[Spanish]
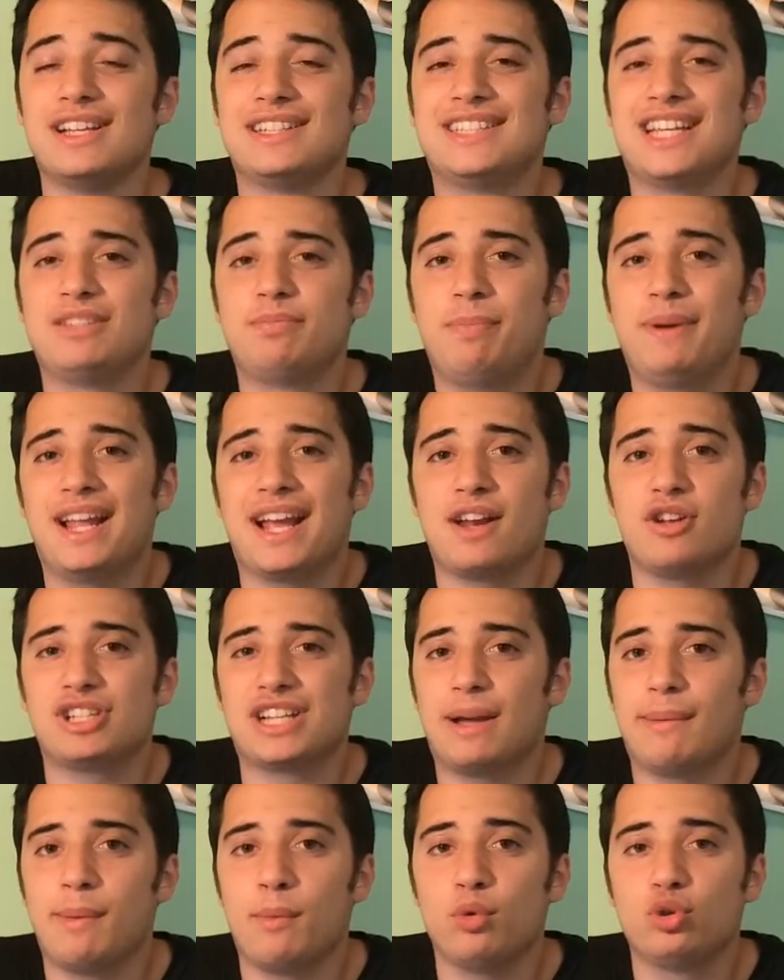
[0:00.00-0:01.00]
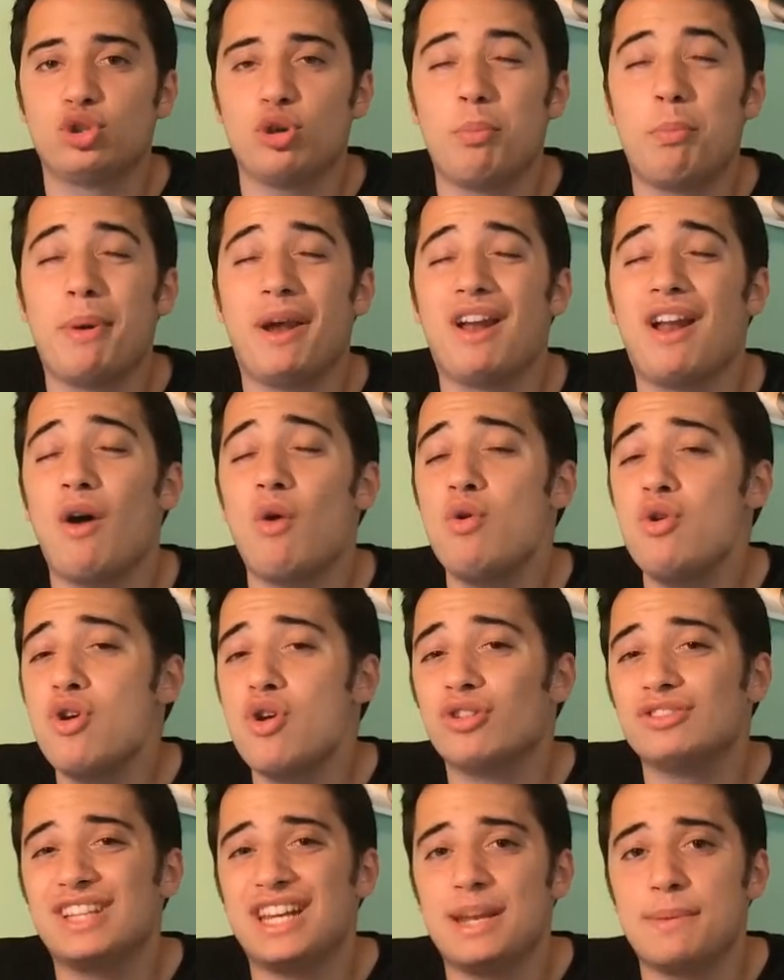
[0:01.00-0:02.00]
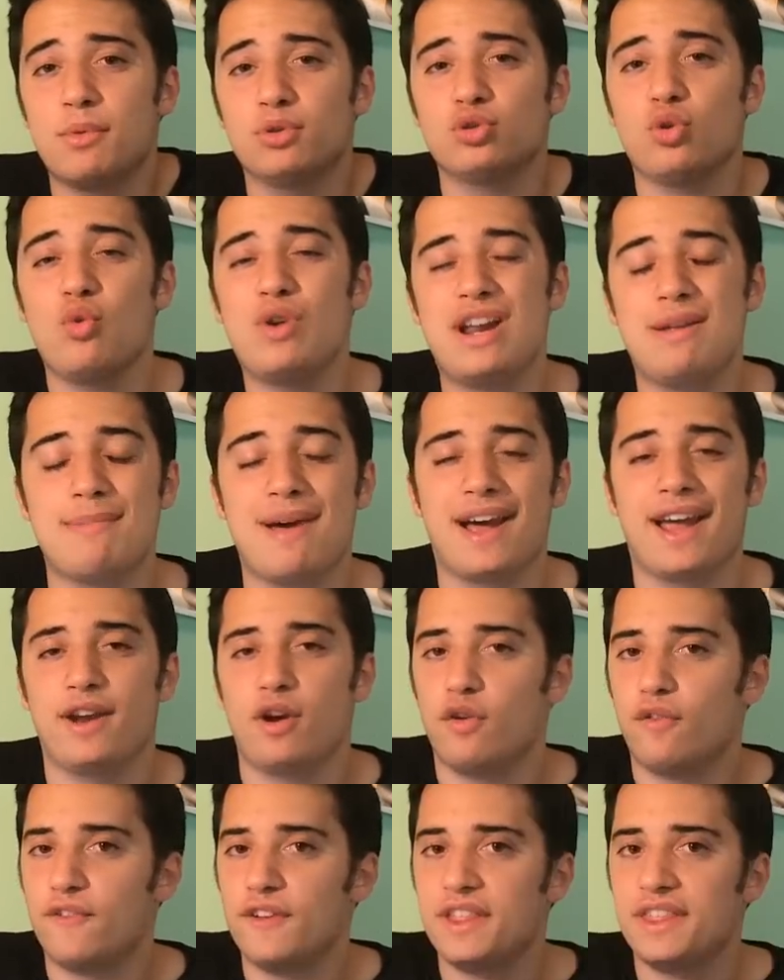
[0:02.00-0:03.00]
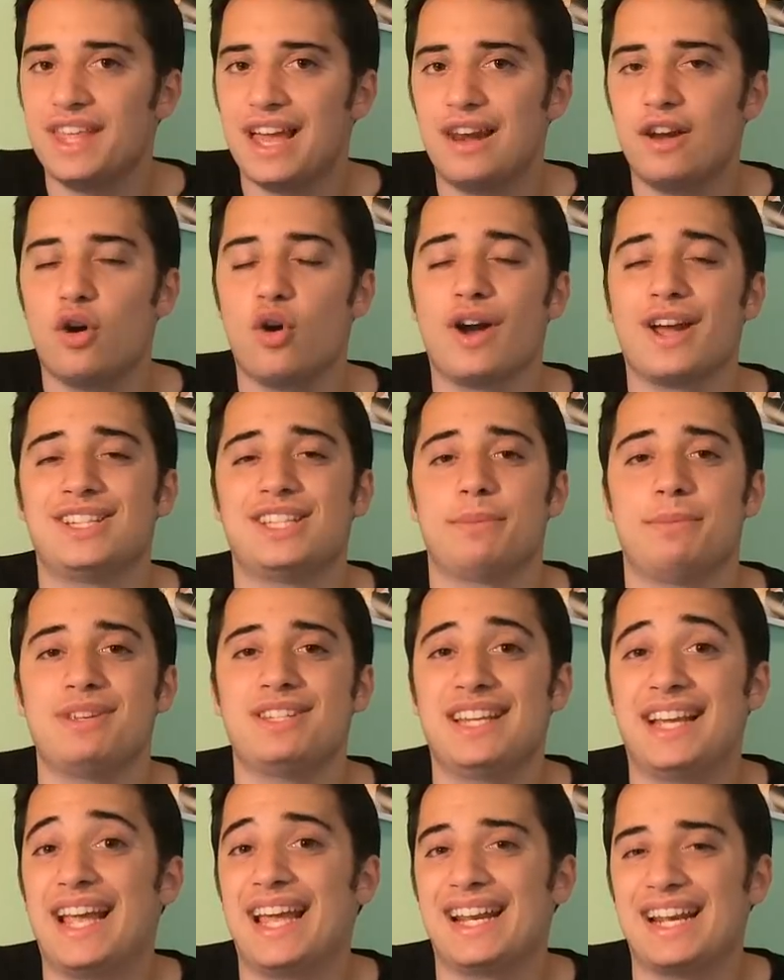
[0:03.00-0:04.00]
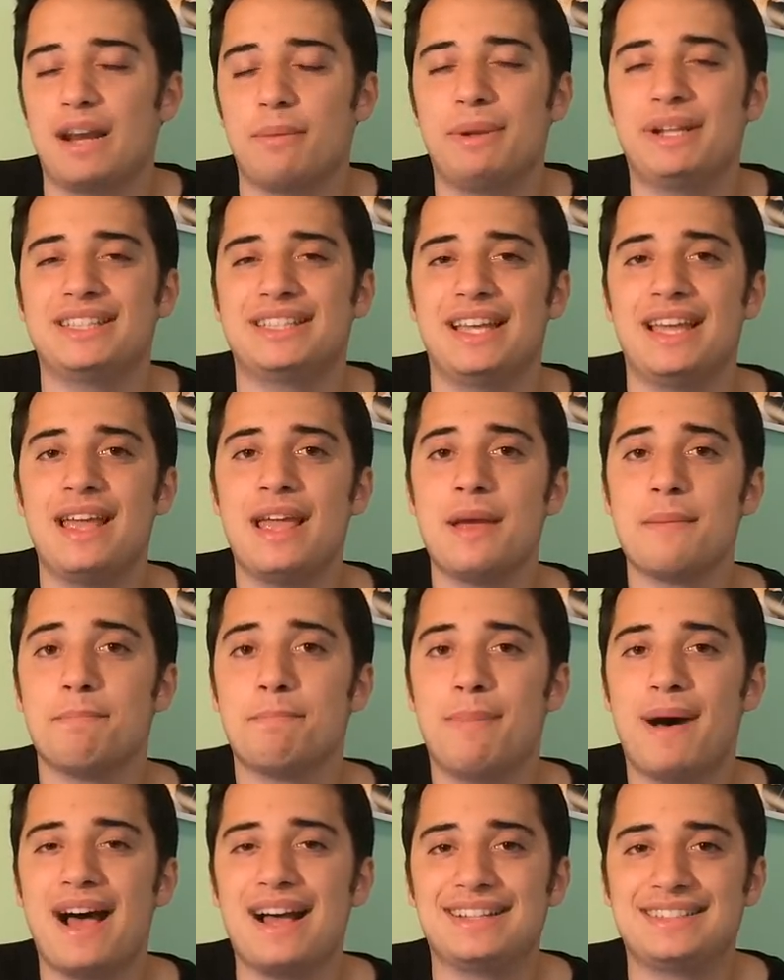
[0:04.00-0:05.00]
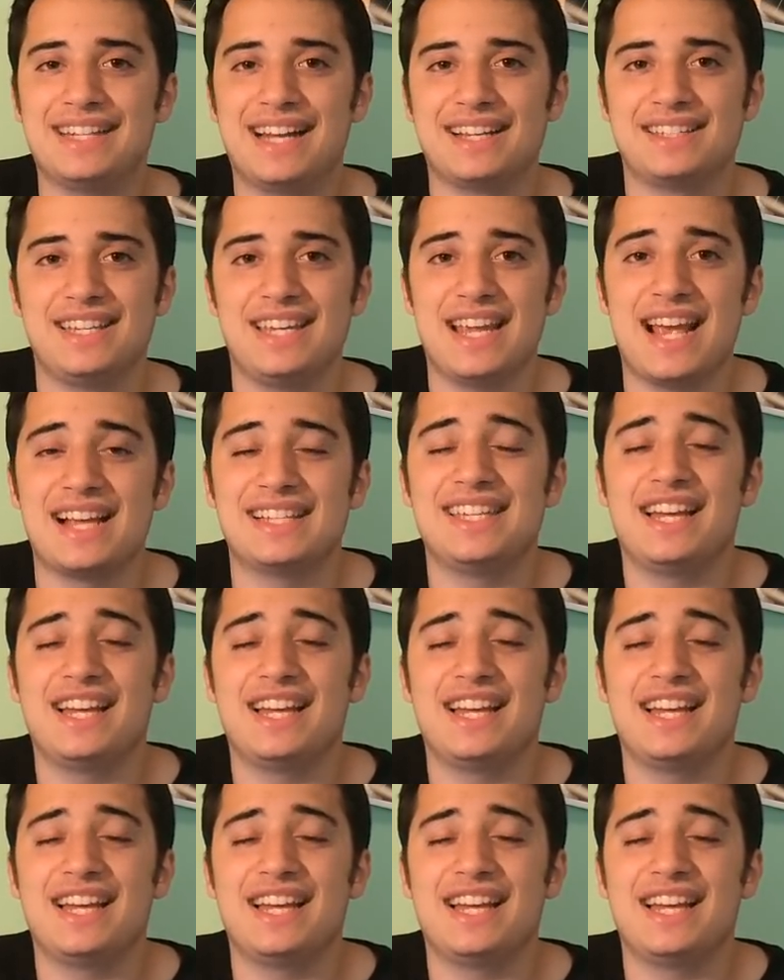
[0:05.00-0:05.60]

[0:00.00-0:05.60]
Se espera que no se cambie mucho, pero aún no tenemos una imagen oficial o que se piense que realmente va a ser así.